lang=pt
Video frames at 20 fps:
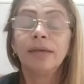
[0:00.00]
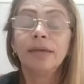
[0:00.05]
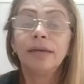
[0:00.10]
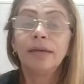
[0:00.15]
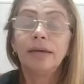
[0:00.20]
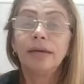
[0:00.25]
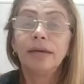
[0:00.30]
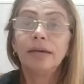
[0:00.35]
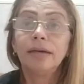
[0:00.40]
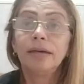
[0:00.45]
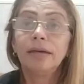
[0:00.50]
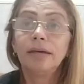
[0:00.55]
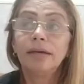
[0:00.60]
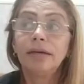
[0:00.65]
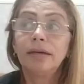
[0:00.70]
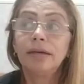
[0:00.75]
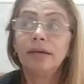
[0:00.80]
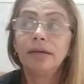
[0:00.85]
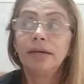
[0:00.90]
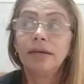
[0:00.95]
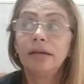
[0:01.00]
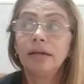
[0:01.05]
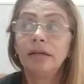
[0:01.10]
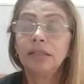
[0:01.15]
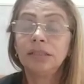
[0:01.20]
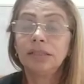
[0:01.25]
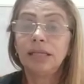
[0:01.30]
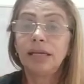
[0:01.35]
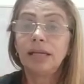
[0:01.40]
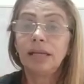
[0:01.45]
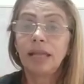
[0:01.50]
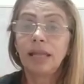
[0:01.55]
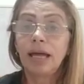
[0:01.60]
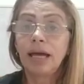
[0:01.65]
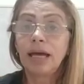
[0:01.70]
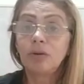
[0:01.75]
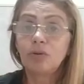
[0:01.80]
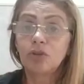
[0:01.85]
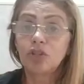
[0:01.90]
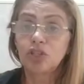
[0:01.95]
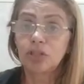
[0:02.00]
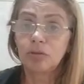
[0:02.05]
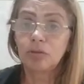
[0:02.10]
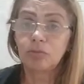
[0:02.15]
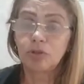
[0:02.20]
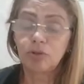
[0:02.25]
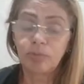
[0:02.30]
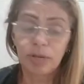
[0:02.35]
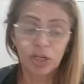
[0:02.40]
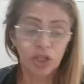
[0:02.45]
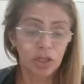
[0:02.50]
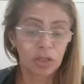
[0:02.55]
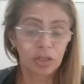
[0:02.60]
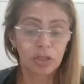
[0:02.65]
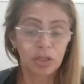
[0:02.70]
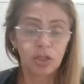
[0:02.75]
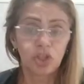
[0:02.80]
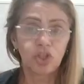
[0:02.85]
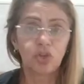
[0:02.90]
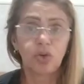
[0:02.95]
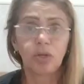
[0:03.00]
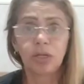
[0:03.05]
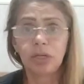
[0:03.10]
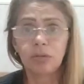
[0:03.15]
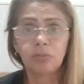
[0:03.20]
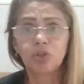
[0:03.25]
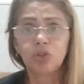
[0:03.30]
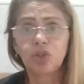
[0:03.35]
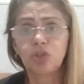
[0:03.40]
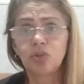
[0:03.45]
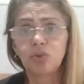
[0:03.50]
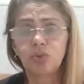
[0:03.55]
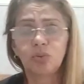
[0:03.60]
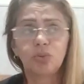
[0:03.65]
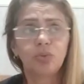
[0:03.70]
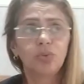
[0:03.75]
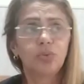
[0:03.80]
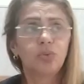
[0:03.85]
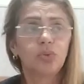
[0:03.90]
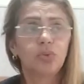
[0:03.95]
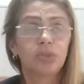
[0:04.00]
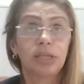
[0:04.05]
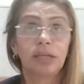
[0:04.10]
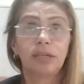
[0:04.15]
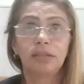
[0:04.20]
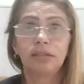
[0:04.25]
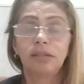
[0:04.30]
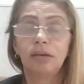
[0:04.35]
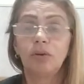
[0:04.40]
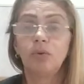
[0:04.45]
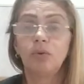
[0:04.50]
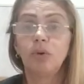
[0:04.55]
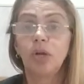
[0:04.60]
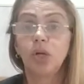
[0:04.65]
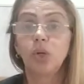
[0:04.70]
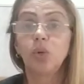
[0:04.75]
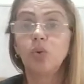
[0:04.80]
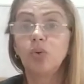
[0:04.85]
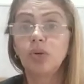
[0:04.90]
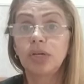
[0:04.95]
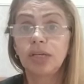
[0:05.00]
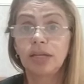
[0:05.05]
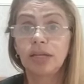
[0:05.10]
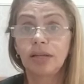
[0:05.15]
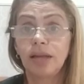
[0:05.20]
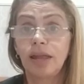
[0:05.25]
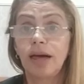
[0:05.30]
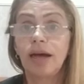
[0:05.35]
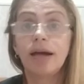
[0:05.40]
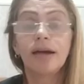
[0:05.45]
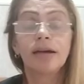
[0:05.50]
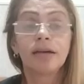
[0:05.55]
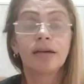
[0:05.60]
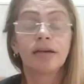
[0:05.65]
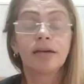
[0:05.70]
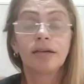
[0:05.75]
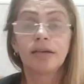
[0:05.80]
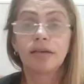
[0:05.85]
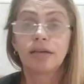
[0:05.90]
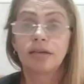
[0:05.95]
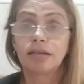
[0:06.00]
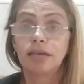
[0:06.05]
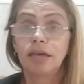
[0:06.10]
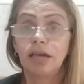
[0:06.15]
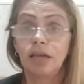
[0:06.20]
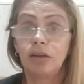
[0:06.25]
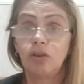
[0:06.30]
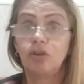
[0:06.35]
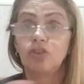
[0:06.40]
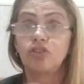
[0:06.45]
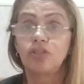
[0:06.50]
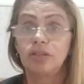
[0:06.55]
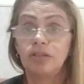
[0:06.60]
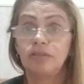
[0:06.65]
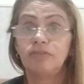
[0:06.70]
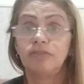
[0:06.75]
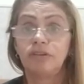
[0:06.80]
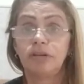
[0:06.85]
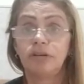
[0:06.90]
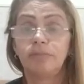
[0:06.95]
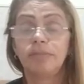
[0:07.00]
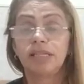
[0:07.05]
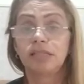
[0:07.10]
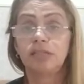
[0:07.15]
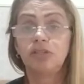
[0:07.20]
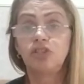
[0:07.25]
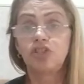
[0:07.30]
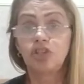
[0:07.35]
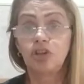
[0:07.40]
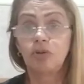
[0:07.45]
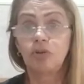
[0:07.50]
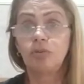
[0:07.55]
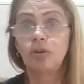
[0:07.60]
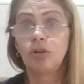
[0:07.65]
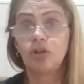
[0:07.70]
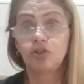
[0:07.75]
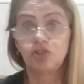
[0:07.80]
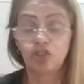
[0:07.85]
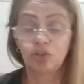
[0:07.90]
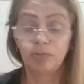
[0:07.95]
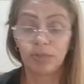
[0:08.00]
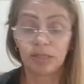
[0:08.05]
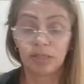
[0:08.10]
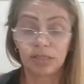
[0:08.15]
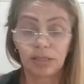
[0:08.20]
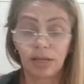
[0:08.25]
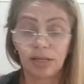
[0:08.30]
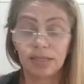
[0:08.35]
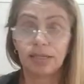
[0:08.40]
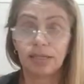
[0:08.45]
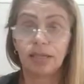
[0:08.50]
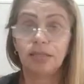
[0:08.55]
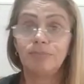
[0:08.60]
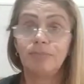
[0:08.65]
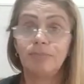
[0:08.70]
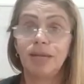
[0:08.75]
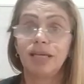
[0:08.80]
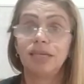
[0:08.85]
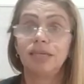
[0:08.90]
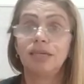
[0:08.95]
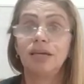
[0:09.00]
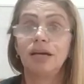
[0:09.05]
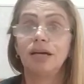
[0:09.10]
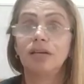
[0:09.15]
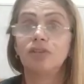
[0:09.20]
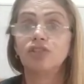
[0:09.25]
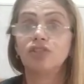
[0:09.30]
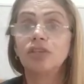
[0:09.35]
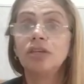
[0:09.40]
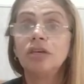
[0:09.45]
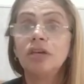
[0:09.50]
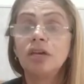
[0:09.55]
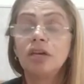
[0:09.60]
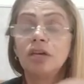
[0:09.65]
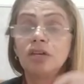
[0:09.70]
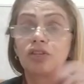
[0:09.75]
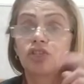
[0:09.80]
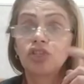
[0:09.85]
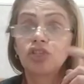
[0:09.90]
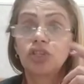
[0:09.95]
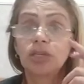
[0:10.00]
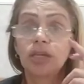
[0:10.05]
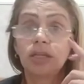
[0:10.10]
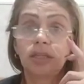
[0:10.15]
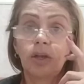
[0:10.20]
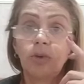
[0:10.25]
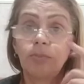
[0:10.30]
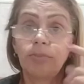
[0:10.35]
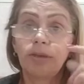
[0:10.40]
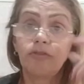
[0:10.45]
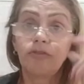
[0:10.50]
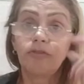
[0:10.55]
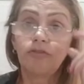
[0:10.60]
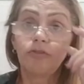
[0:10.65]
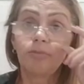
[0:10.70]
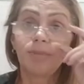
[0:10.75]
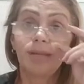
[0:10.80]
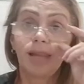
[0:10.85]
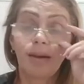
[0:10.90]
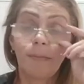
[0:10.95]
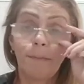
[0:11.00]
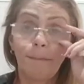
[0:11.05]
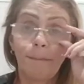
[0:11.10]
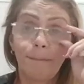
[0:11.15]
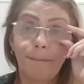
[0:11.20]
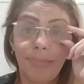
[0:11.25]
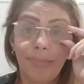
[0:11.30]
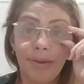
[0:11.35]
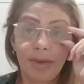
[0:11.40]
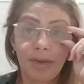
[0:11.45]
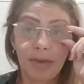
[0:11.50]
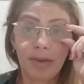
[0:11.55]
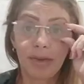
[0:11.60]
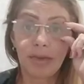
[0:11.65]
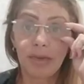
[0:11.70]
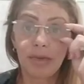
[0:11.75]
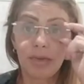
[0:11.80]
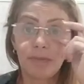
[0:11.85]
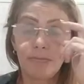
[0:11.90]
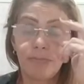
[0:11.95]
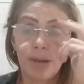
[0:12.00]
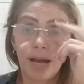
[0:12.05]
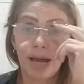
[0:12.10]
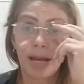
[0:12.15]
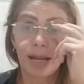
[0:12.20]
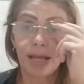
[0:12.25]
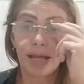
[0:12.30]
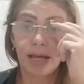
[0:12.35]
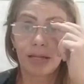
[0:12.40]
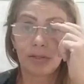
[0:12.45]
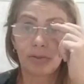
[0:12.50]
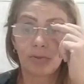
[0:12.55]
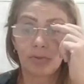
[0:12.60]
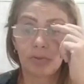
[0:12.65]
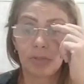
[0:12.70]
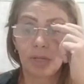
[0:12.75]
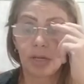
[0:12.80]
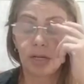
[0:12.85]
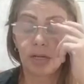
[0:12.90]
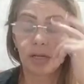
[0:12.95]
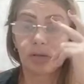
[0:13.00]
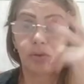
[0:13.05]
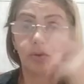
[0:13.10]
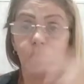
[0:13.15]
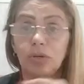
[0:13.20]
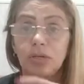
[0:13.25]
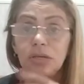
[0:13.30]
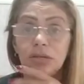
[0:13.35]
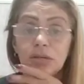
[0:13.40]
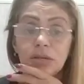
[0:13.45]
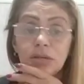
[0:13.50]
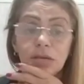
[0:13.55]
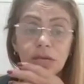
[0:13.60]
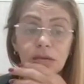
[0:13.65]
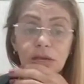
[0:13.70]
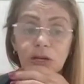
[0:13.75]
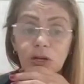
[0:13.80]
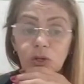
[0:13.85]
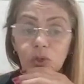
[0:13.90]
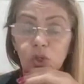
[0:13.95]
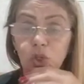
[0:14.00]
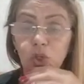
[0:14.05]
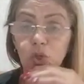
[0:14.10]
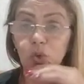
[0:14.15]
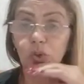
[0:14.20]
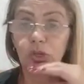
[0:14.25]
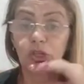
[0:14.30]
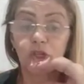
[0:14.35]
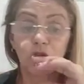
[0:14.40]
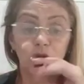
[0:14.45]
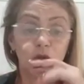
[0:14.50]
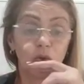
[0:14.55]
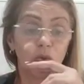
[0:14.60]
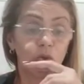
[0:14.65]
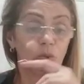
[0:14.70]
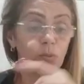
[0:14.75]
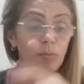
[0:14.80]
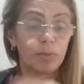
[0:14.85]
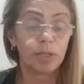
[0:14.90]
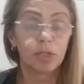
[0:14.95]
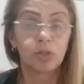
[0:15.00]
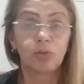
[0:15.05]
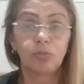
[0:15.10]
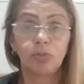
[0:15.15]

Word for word: É, andei lá, gostamos bastante, olhamos tudo, tem até uma look lá que é a loja da farmacêutica, uma loja especializada em maquiagem. Tinha até um perfume lá bem barato na Look, um tio antio com preço muito